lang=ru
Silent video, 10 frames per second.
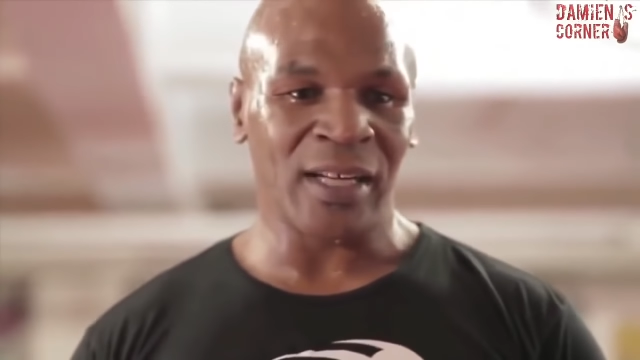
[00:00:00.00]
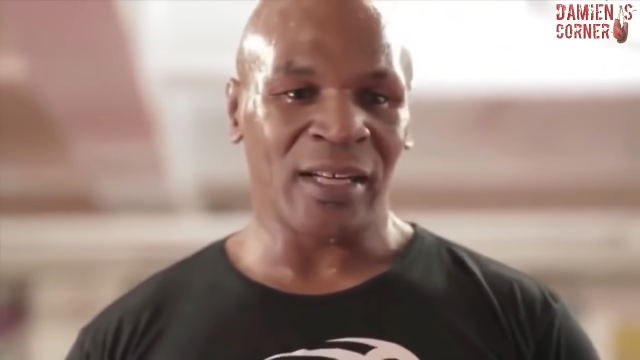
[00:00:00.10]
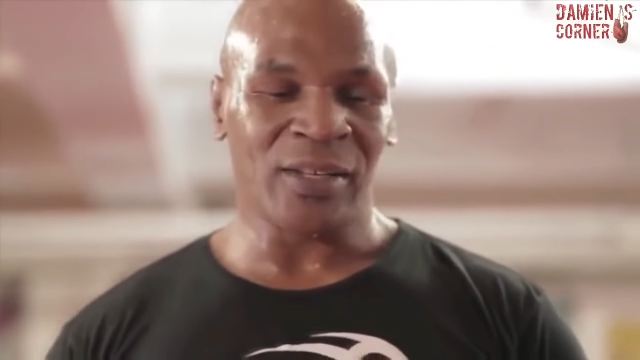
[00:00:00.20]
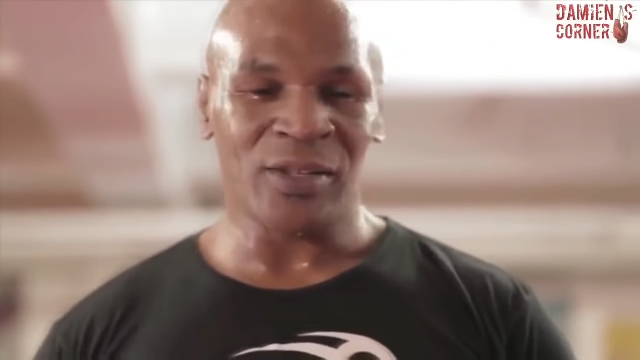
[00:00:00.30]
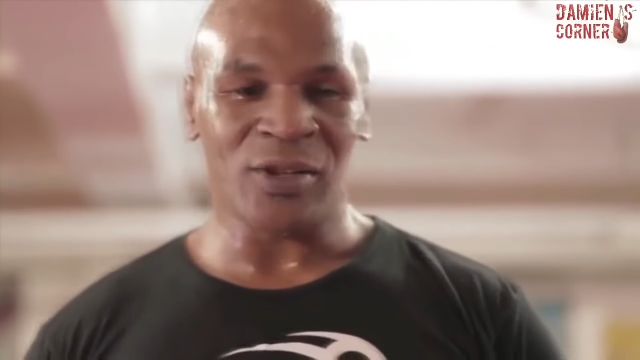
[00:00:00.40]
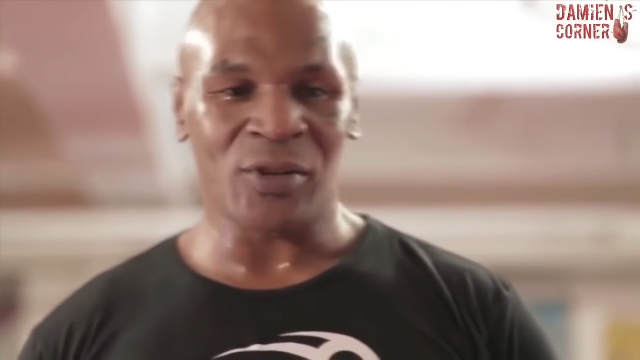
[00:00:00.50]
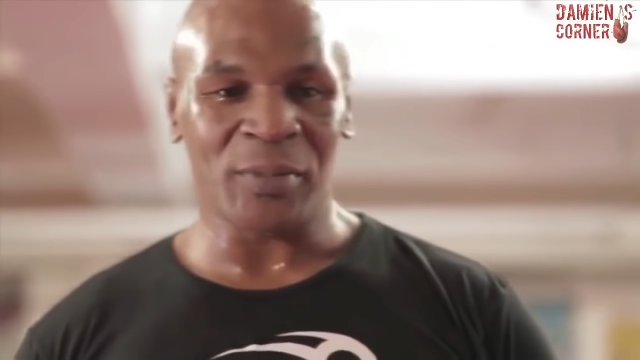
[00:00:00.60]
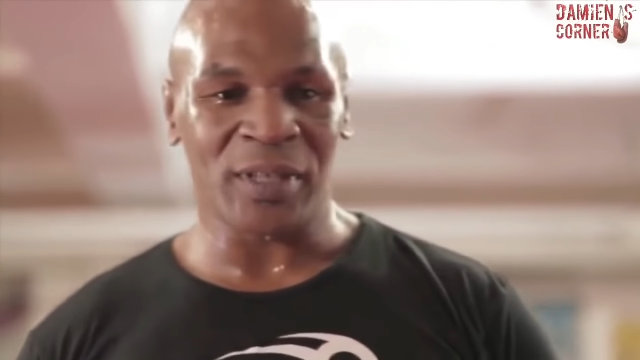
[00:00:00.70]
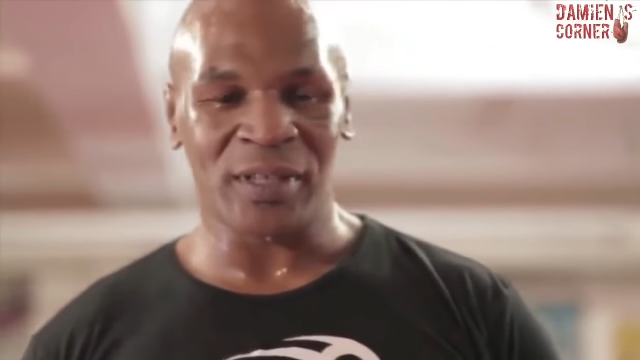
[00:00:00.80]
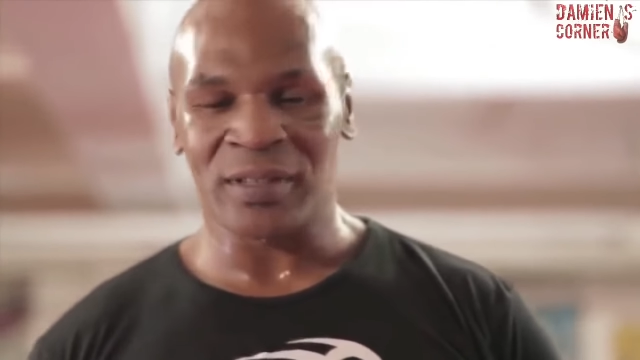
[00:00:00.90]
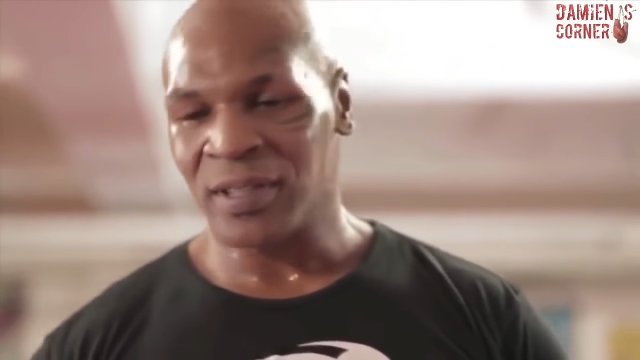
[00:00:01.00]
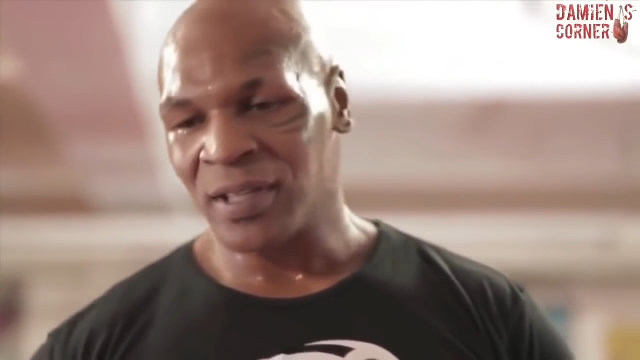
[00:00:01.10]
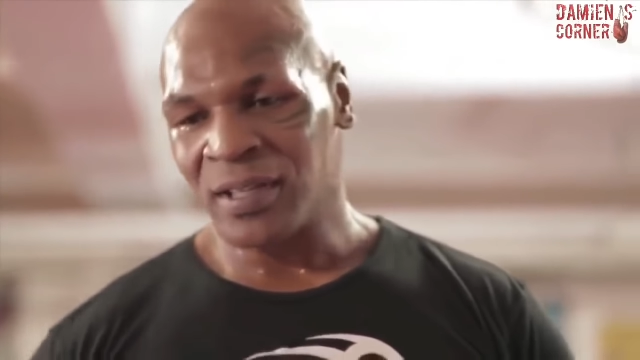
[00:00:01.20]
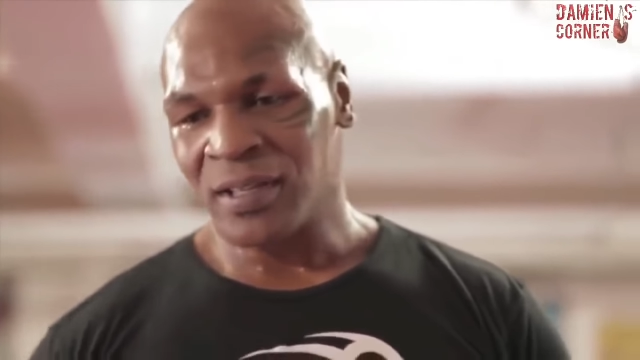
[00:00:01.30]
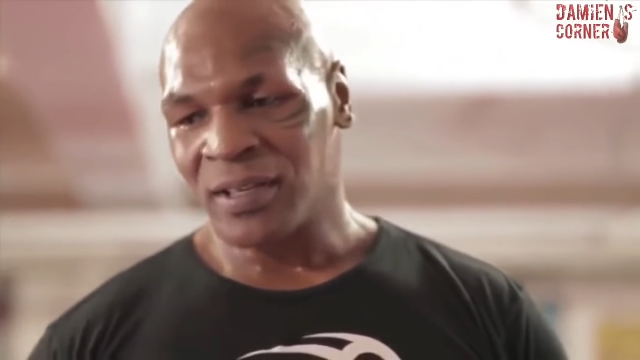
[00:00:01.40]
кон в прямом смысле
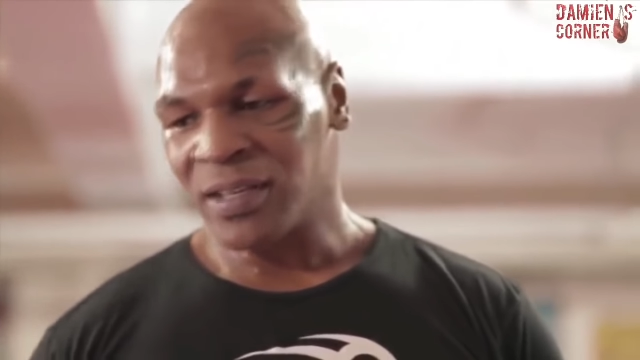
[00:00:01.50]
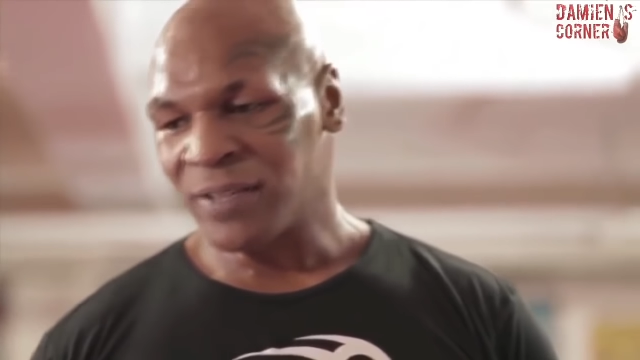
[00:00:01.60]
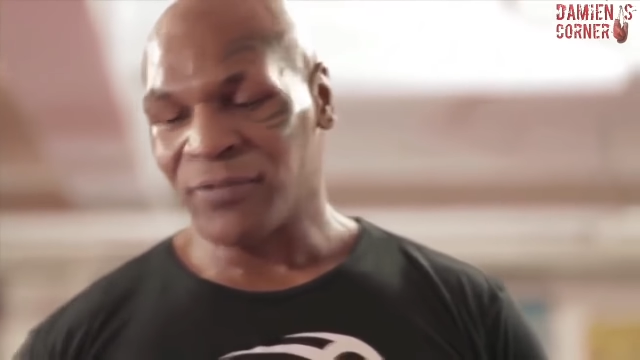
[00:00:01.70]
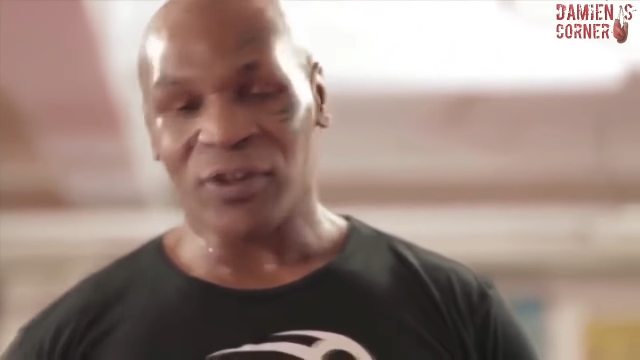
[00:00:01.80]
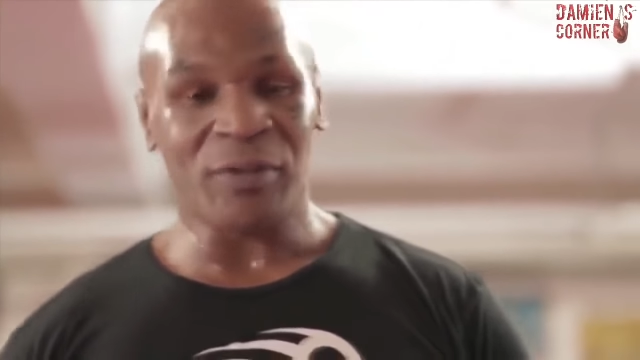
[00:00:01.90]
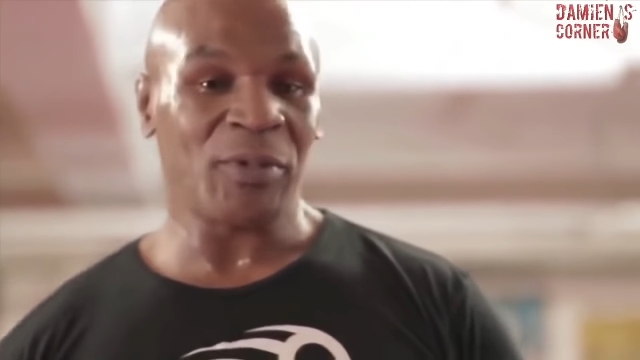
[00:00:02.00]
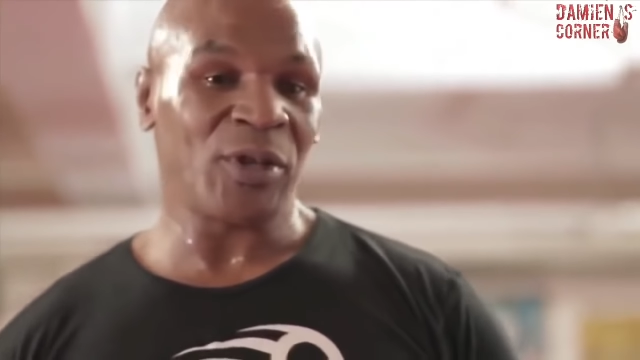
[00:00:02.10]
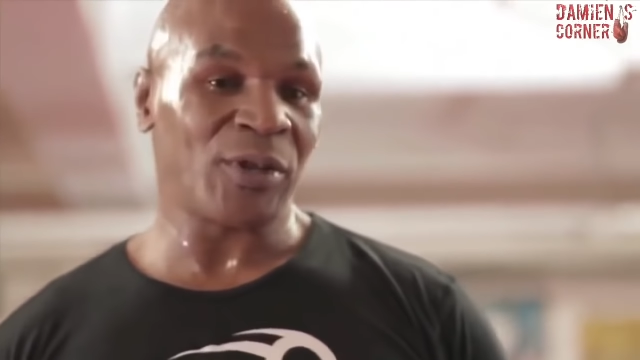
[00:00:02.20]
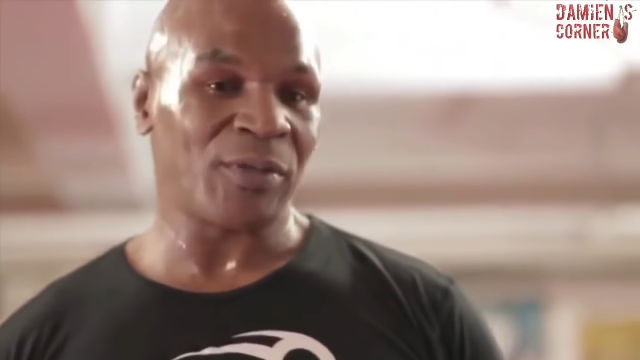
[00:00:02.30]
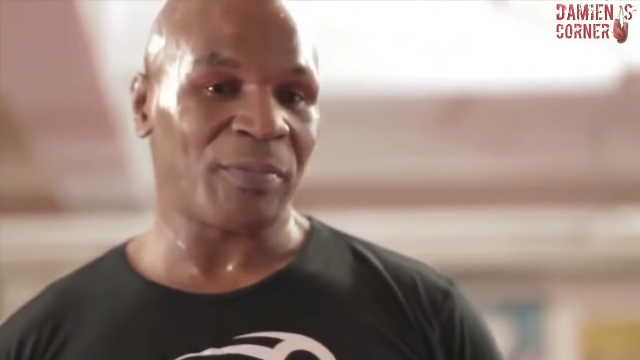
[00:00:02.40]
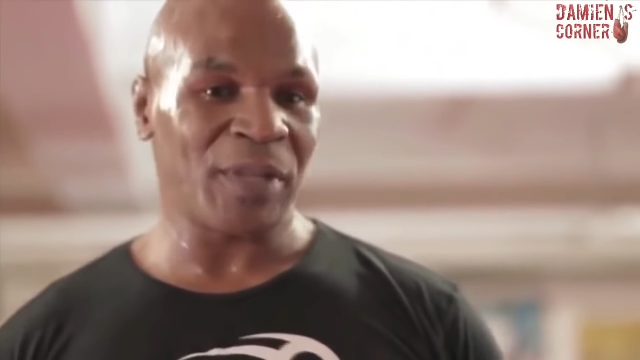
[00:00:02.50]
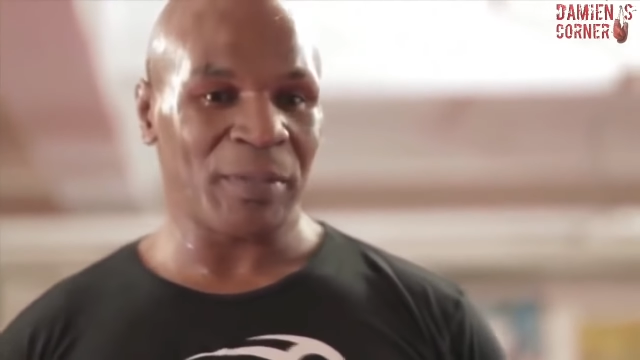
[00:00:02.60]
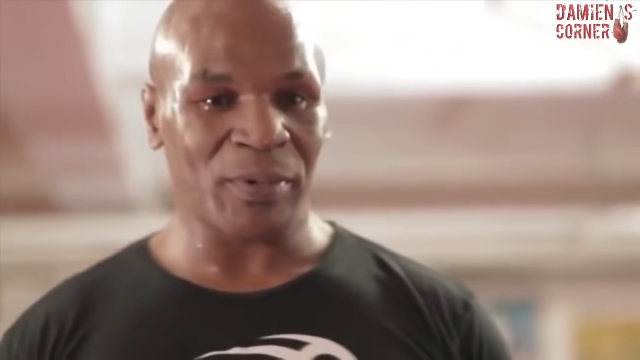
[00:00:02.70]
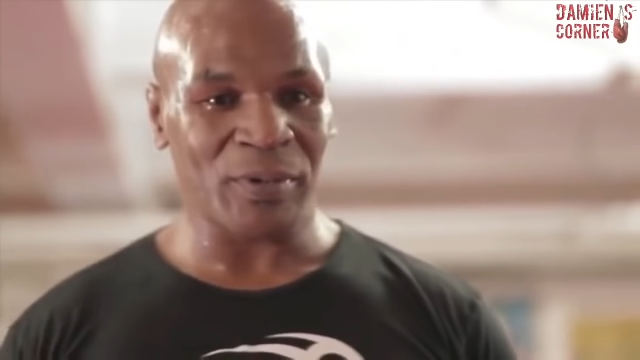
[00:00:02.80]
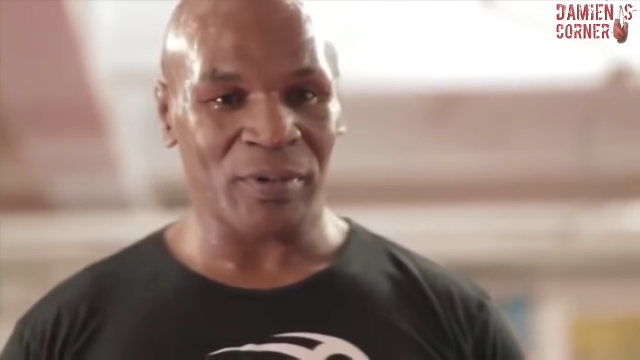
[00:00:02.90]
этого слова на глазах у миллионов
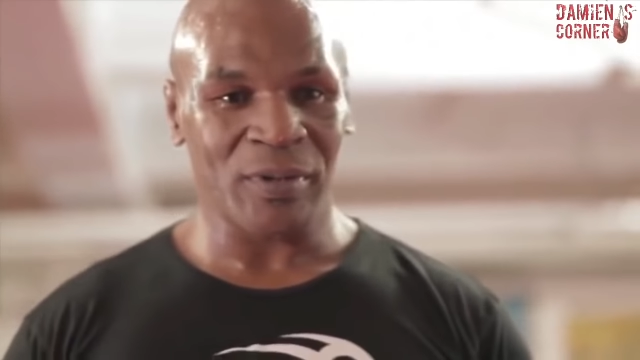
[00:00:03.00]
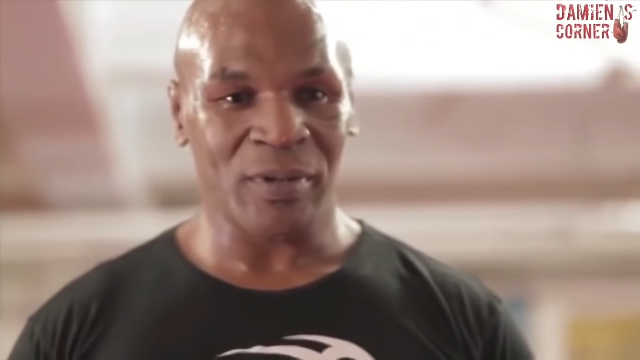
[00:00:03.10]
людей,